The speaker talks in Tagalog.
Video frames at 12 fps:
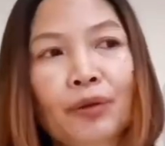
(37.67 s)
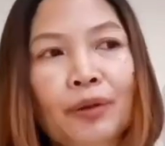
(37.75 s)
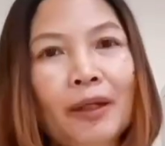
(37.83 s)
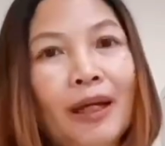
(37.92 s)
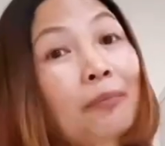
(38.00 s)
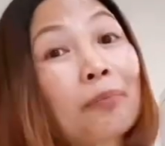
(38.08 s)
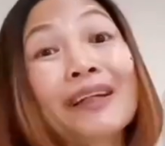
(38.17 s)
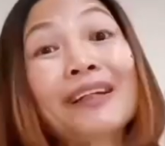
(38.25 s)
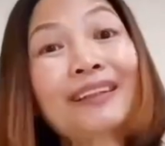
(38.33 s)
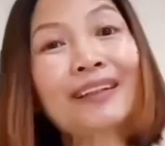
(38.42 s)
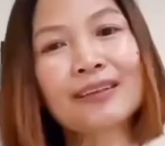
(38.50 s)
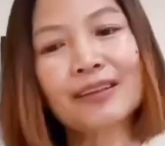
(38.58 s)
yun at
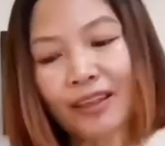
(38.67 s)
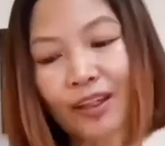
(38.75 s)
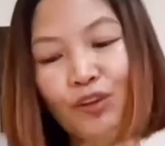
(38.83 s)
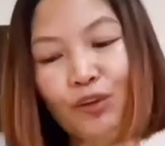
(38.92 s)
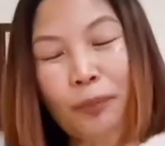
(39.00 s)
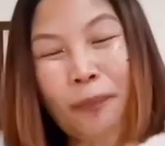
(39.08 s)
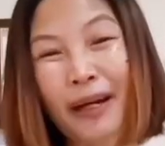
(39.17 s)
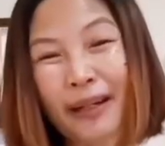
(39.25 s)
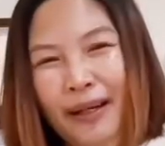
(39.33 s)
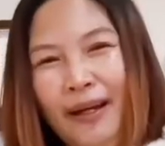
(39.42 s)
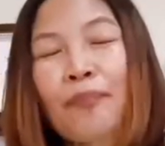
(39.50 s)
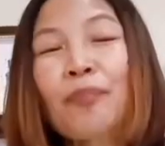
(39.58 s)
pakita rin sa inyo
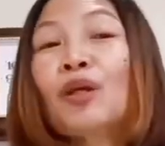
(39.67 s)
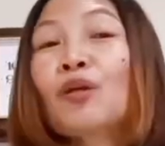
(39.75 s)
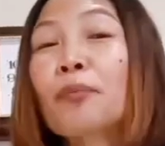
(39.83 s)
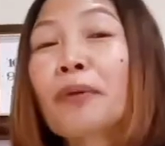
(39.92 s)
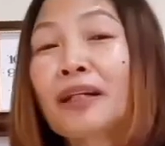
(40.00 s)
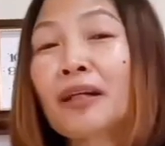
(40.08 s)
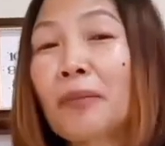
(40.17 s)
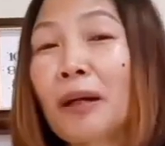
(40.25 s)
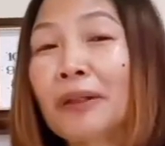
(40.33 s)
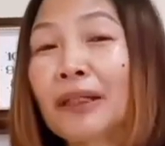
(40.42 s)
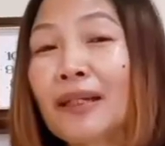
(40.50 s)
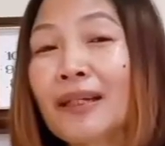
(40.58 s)
para yung mga
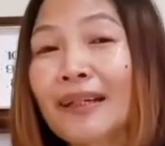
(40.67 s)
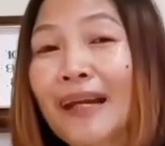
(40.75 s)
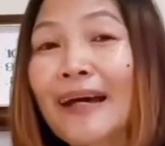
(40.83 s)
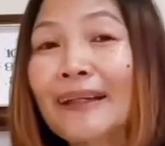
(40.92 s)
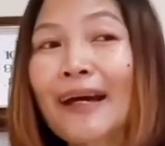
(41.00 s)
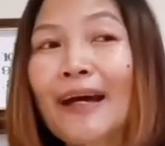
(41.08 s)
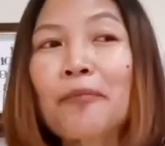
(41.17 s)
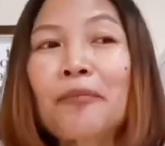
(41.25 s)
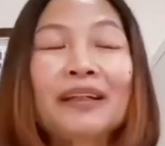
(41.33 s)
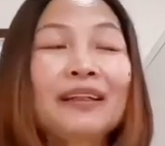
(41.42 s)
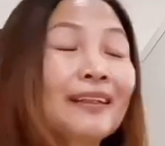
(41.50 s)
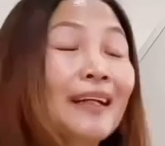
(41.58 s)
nagmamadaling nanay,
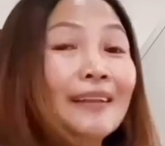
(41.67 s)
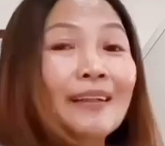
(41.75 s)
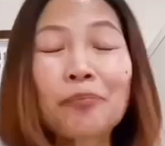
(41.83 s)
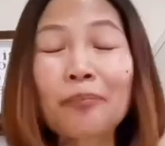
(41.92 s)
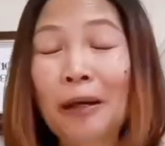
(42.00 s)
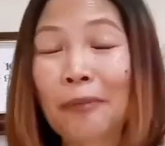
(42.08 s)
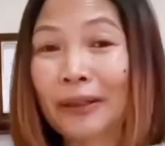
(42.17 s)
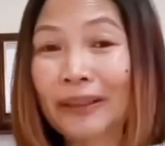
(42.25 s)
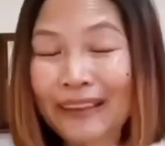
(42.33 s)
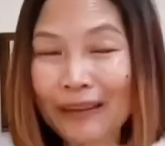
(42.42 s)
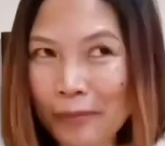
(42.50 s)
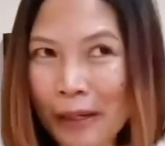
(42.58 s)
mga nagdadal,
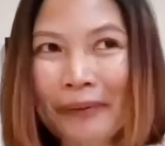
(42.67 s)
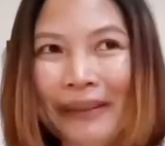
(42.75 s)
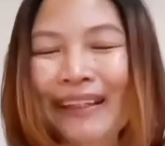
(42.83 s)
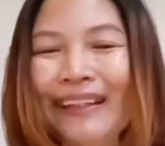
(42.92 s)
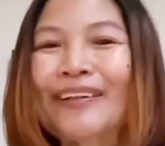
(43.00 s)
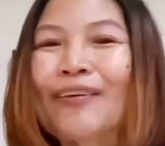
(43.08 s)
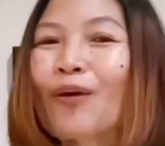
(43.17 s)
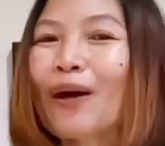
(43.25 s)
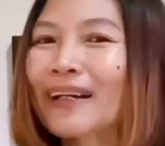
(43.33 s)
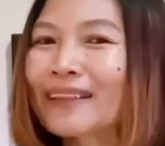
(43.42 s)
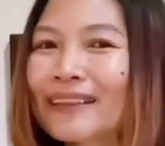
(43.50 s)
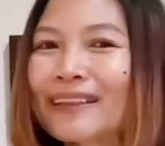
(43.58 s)
mama, nagmamadaling
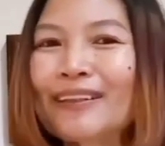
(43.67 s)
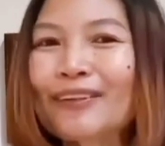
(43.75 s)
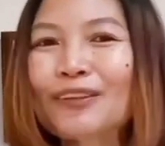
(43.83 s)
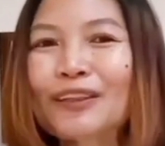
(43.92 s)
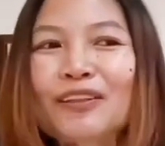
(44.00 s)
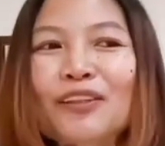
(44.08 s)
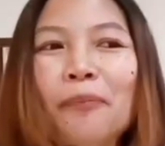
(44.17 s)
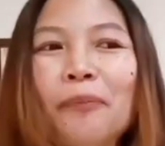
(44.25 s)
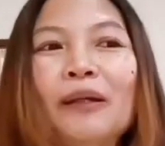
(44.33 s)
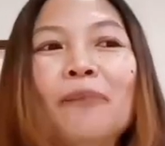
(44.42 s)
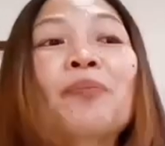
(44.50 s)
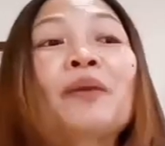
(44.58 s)
okasang dito sa
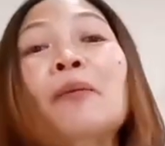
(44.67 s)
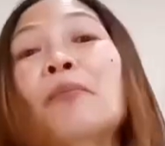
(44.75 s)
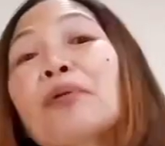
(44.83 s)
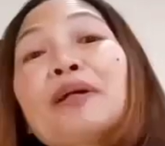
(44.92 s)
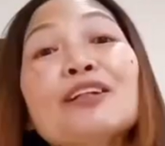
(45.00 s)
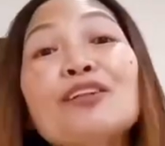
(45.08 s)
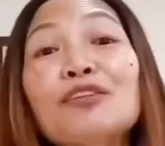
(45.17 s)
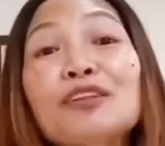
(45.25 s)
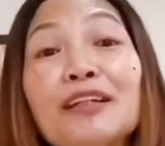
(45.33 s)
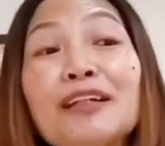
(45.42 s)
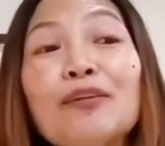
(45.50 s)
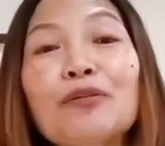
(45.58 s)
Japan, pwede nyo
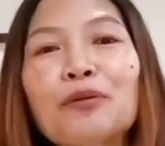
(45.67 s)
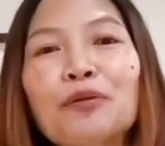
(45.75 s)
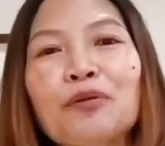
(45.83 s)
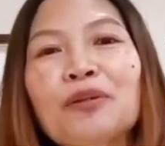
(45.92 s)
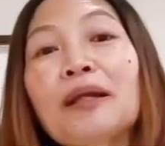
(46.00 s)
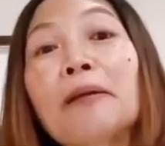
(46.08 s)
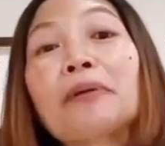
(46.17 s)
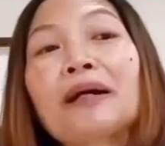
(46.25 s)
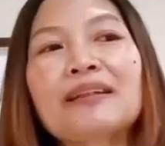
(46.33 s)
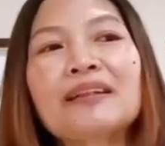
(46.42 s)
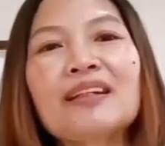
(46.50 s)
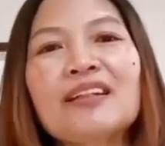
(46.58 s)
siyang iluto.
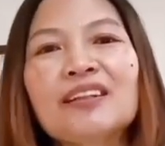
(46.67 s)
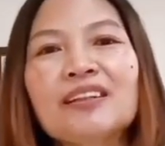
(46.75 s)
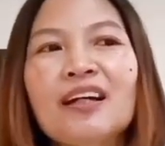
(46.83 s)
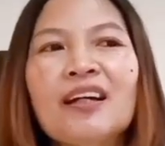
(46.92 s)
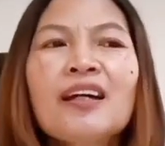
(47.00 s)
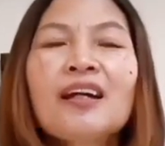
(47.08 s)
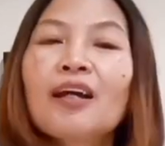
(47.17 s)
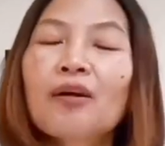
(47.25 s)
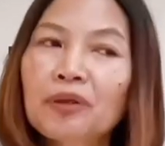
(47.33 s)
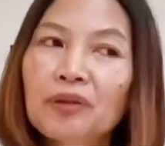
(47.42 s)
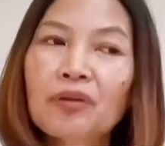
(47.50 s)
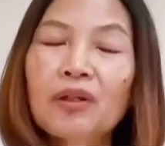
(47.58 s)
Napakadali niya.
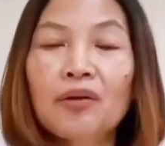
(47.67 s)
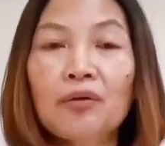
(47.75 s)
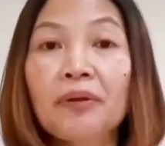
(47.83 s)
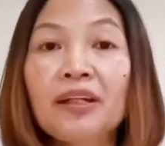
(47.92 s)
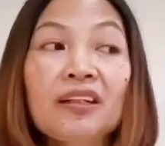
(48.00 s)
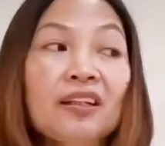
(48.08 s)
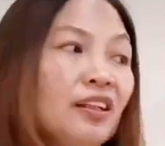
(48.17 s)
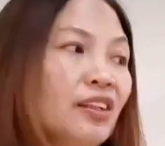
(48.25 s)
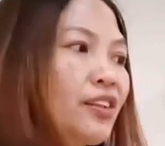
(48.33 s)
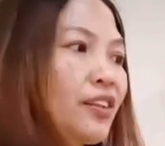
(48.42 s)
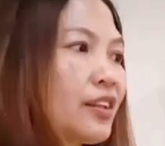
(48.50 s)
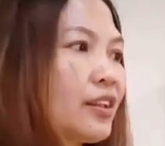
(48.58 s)
Ewan ko lang kung may
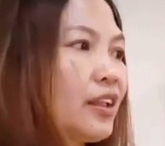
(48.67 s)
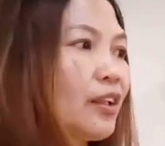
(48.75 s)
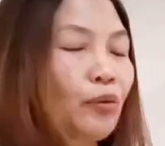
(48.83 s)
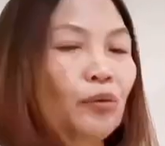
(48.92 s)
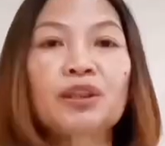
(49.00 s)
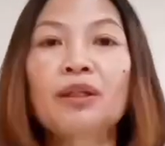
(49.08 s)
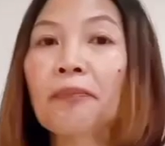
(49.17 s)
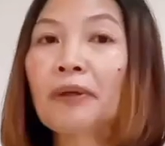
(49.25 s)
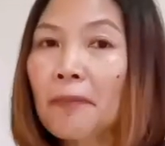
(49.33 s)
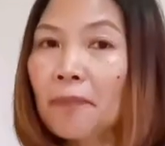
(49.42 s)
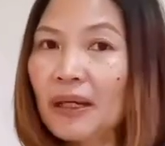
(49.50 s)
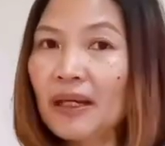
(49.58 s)
ingredients nito sa
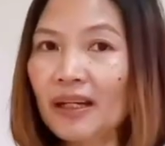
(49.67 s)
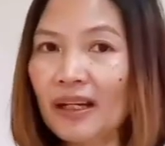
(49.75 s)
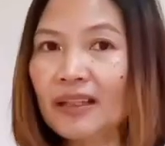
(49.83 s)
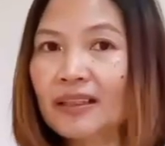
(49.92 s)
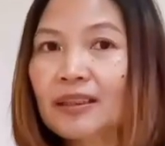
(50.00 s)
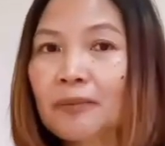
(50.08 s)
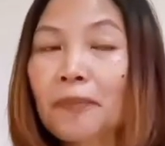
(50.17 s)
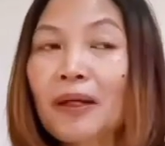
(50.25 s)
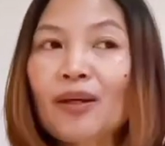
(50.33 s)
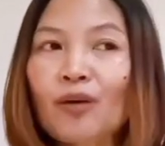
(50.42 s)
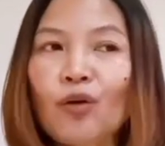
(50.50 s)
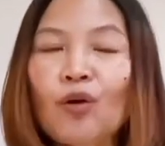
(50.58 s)
Pilipinas,
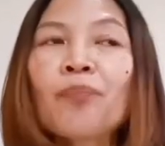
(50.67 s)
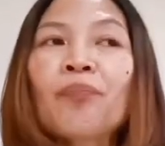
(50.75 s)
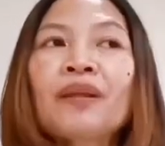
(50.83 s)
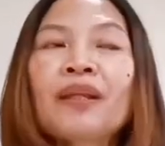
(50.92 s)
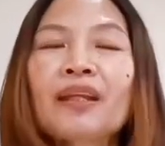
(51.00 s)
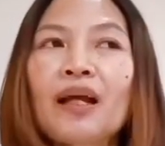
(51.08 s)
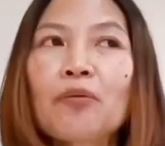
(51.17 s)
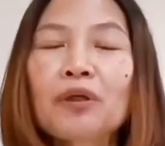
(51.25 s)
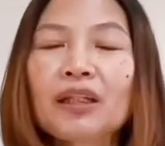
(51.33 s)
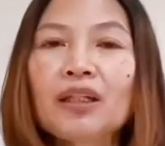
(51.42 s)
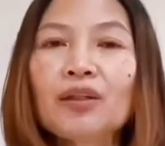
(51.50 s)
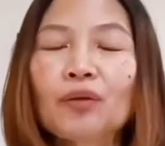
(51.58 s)
pero
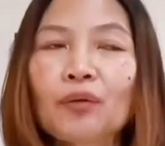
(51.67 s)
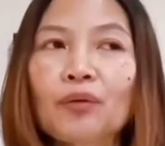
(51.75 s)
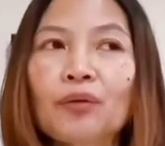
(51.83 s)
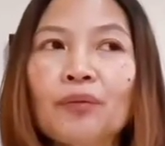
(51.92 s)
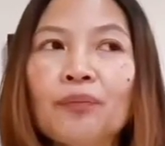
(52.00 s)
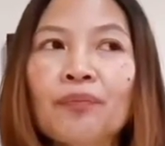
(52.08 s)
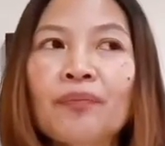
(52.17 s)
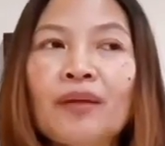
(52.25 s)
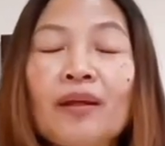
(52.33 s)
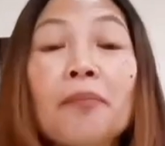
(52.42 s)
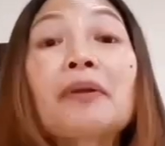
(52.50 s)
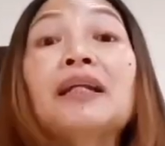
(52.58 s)
tawag dito,
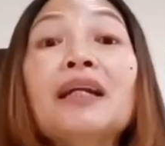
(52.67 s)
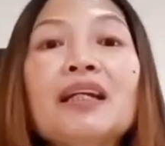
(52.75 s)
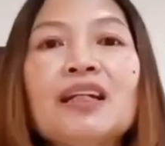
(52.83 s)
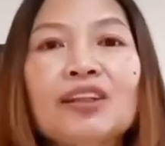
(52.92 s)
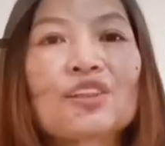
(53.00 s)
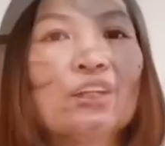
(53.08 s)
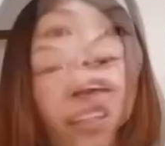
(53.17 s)
madali lang